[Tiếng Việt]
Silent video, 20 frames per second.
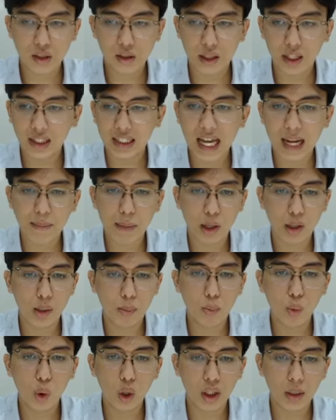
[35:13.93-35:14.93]
hiện tại bảo
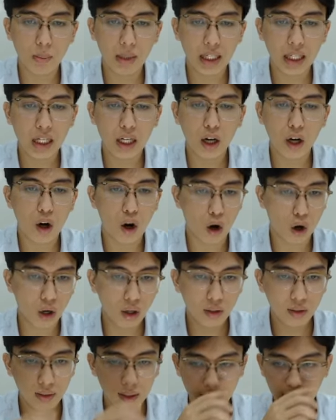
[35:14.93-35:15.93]
điểm mua thì mình nghĩ là
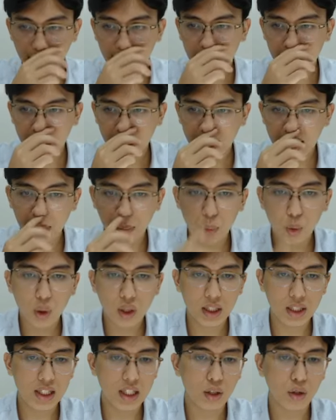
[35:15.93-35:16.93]
khó nhá. Điểm
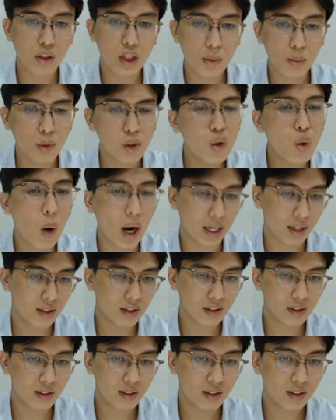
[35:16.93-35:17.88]
mua thì chỉ có thể mua đuổi thôi.